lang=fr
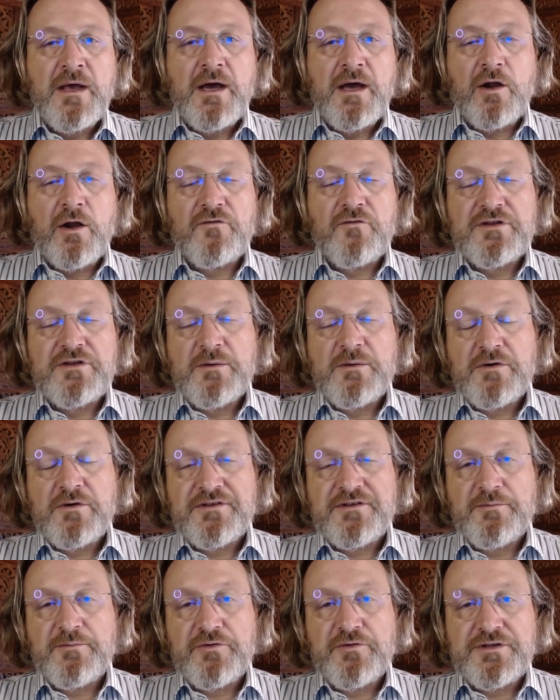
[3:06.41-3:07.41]
Alors évidemment,
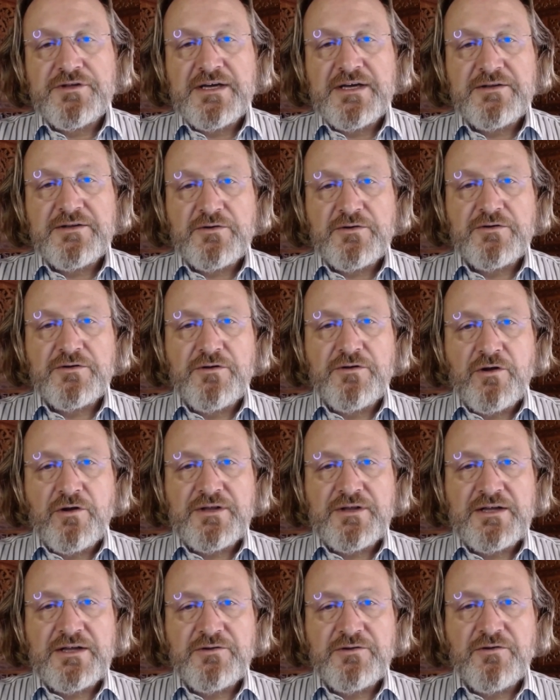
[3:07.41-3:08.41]
ça peut être dans le
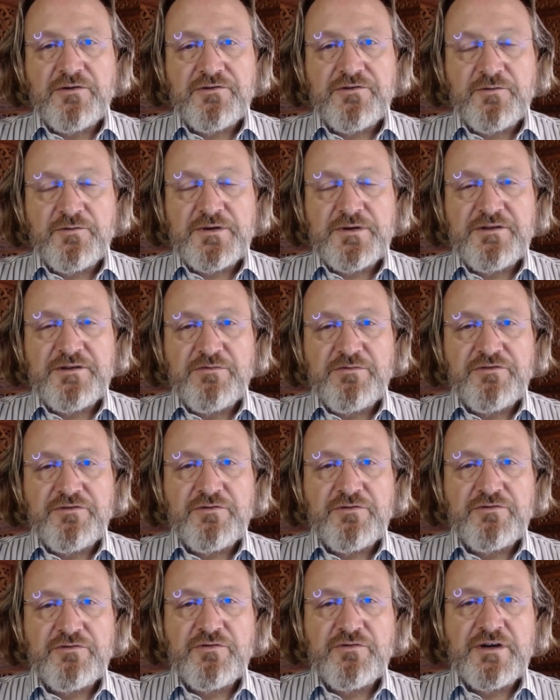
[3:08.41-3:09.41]
cadre d'entreprises plus
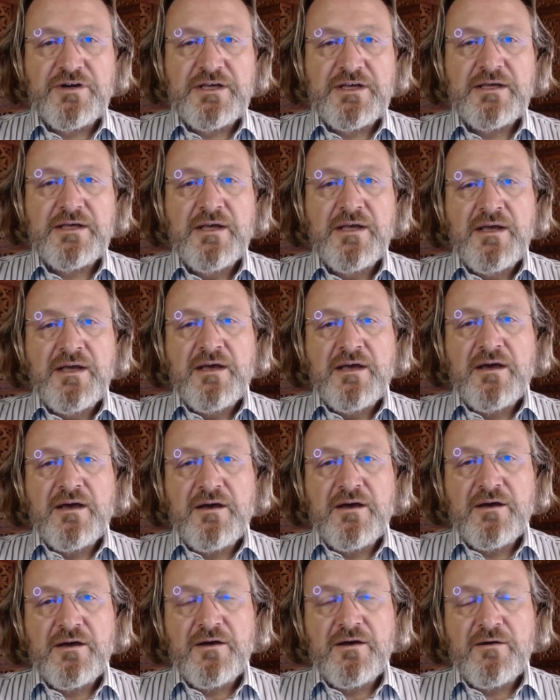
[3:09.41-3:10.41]
structurées,
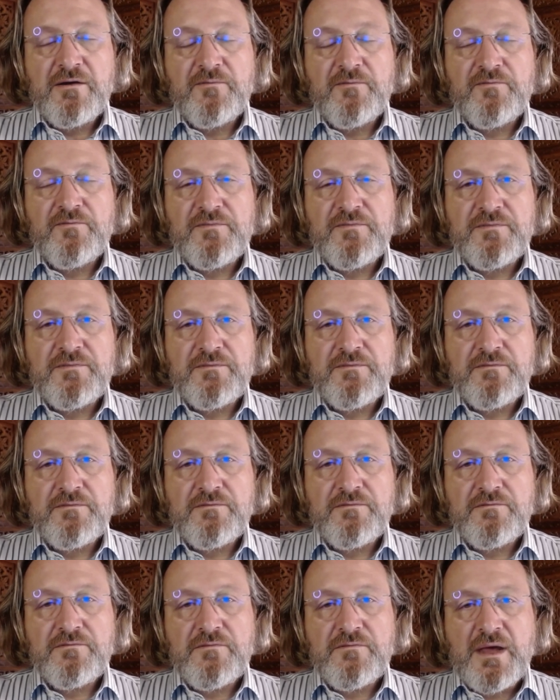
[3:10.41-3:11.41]
euh,
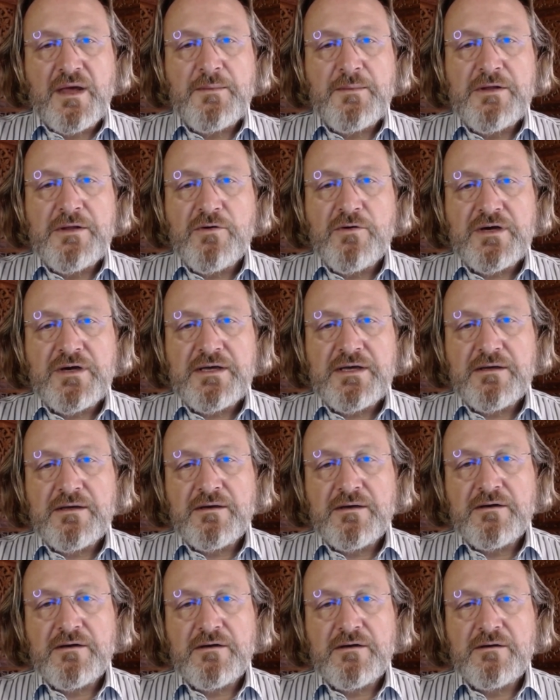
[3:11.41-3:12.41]
améliorée
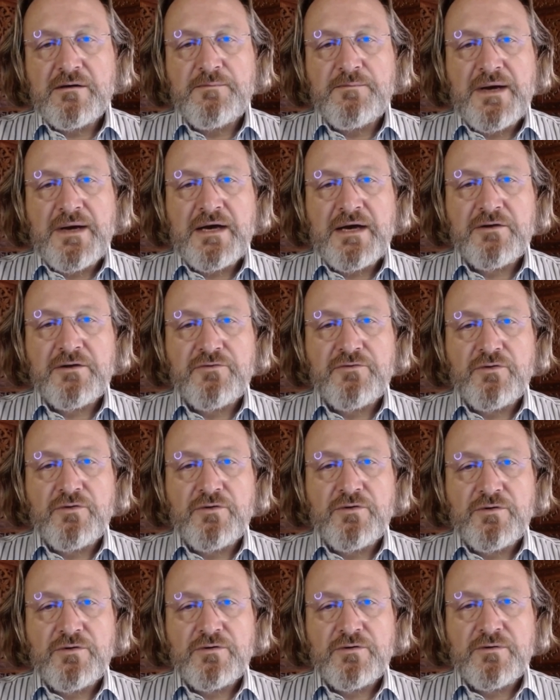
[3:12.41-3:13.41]
euh, par
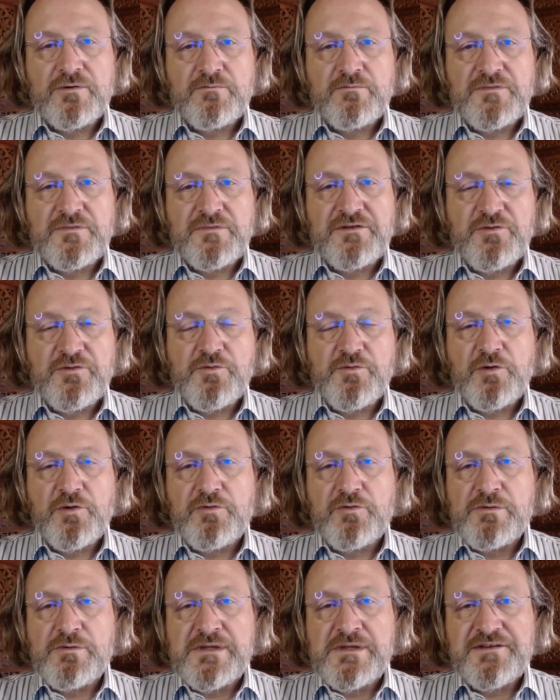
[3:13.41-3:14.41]
des supports
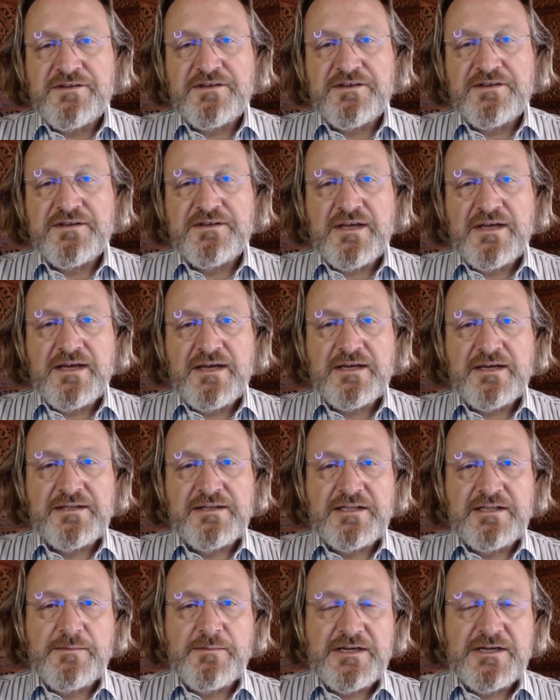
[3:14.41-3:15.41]
publicitaires, des
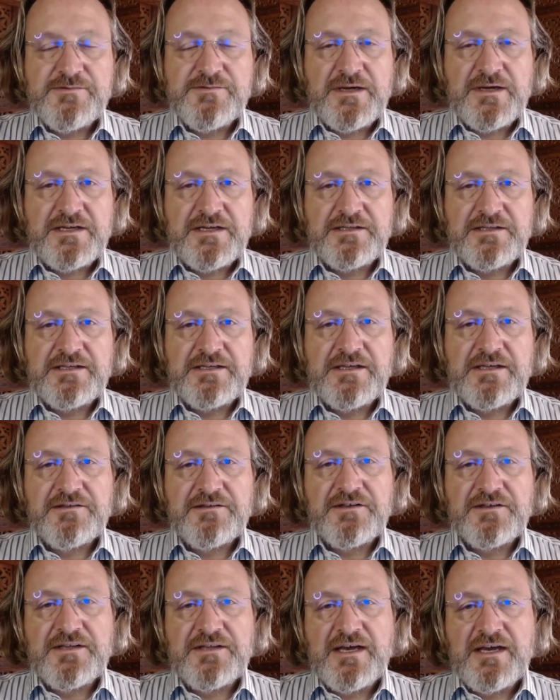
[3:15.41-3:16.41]
démarches marketing,
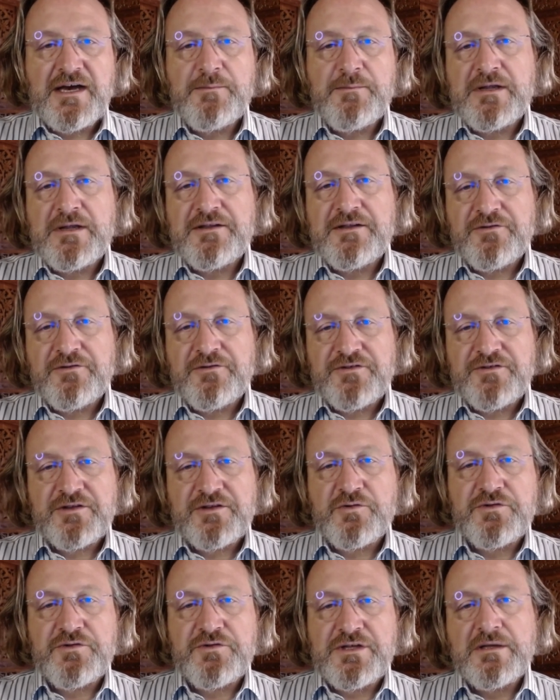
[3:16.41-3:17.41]
etc. Mais laissons ça de
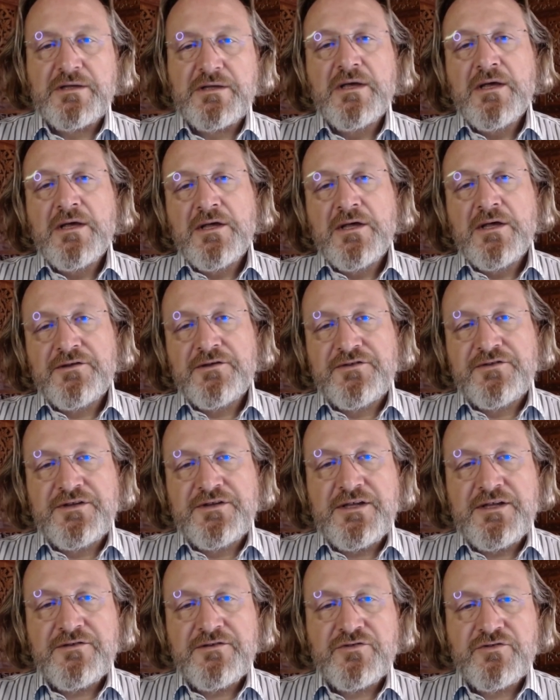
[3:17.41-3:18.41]
côté.
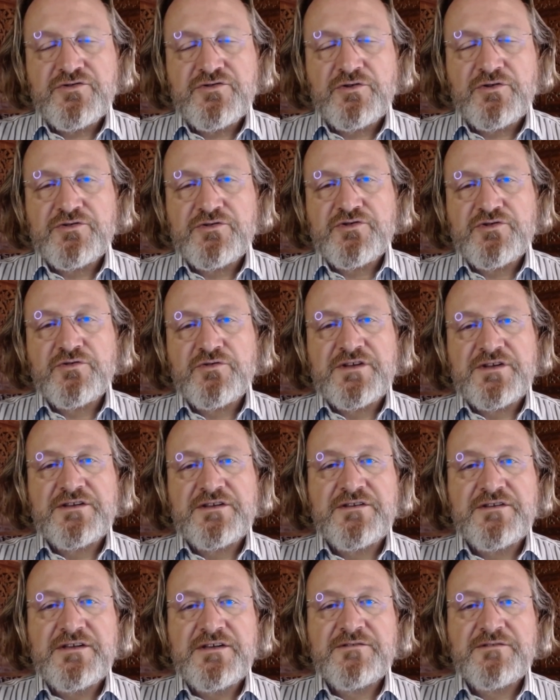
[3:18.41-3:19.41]
Si ce genre de choses
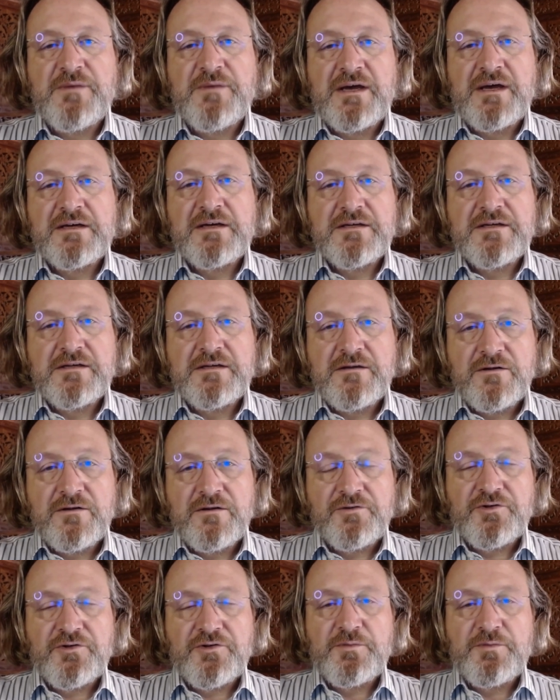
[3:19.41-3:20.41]
existe, ben,
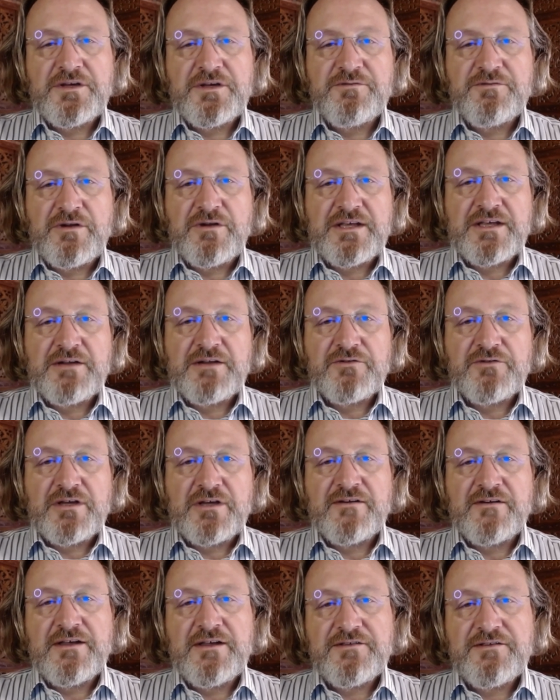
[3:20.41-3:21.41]
l'entreprise pour laquelle vous
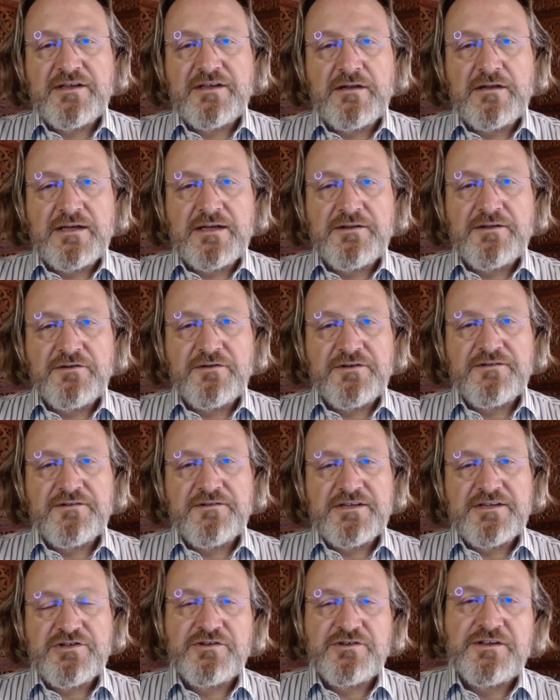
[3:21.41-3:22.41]
travaillez, ce qui est le cas de ces
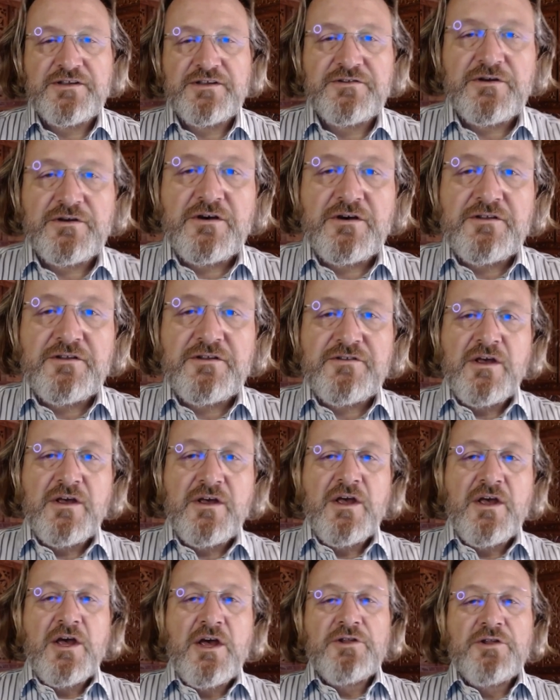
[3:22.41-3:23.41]
agents d'assurance,
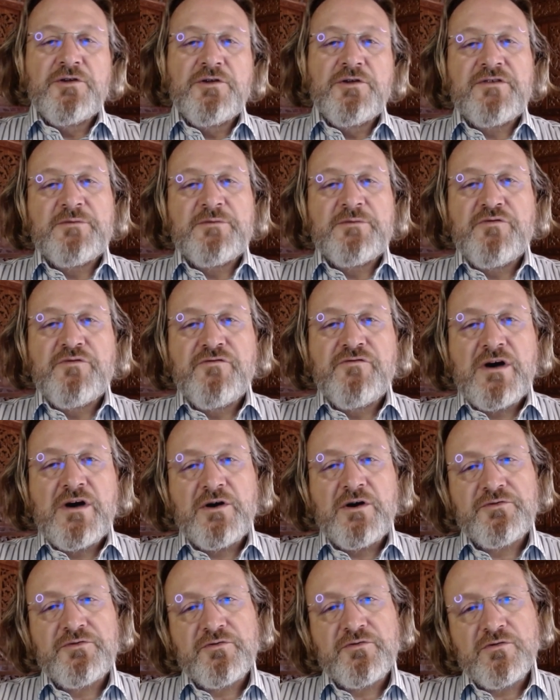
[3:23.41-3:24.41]
devrait pouvoir en
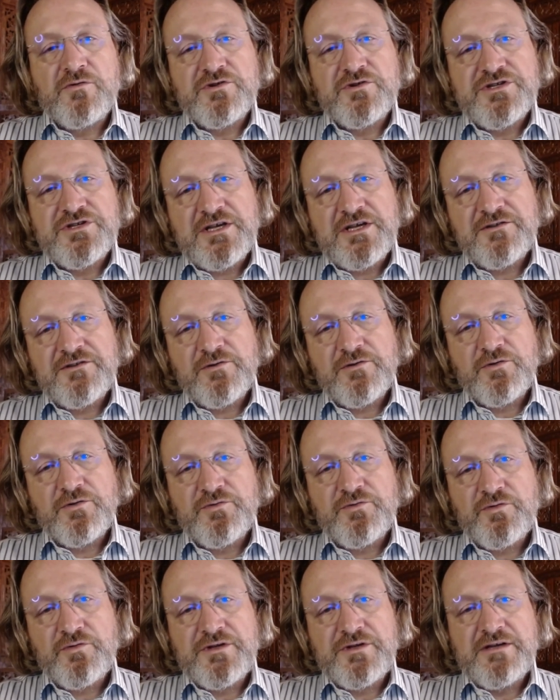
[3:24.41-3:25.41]
toute logique se
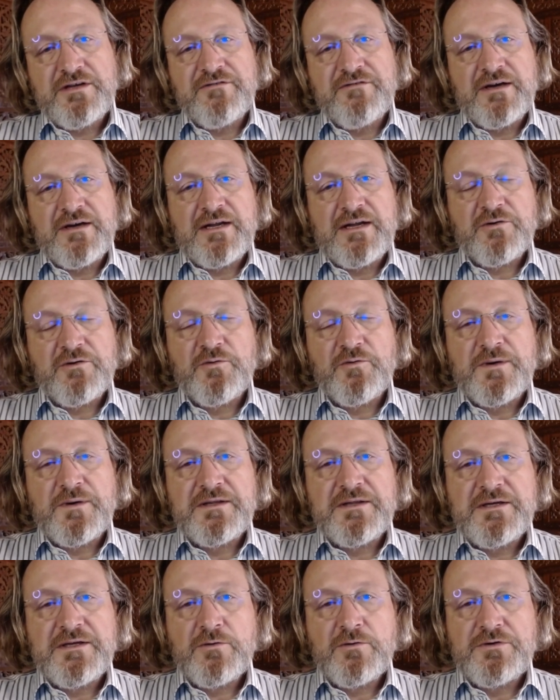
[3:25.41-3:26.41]
retourner vers la
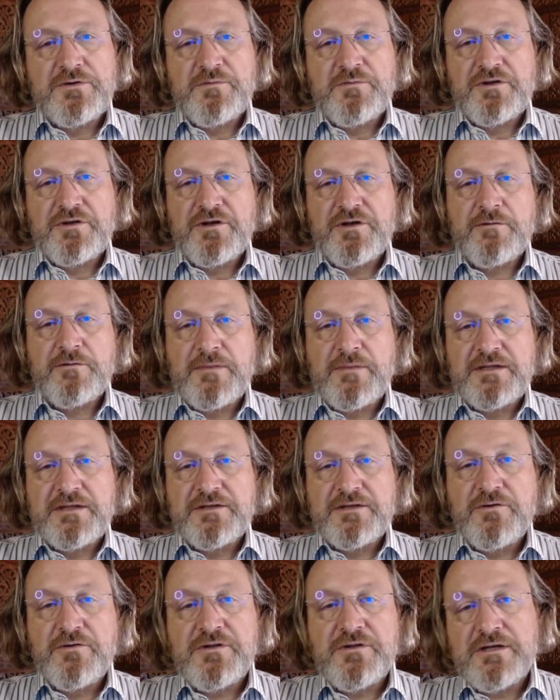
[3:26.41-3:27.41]
compagnie en lui demandant ben, des
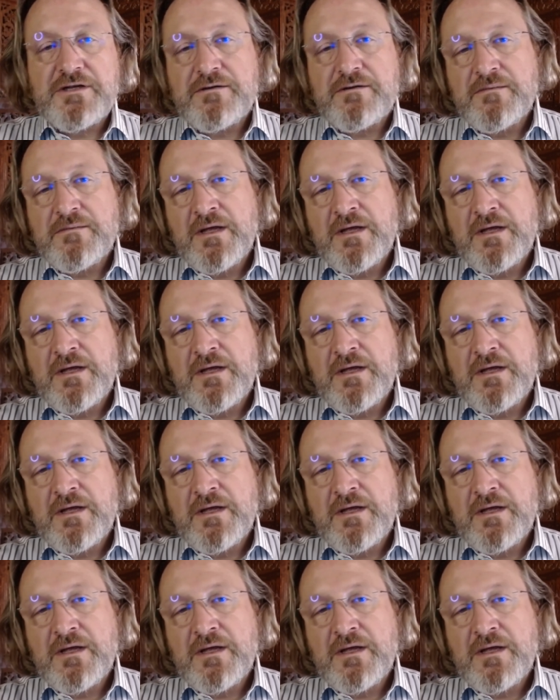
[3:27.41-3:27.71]
données.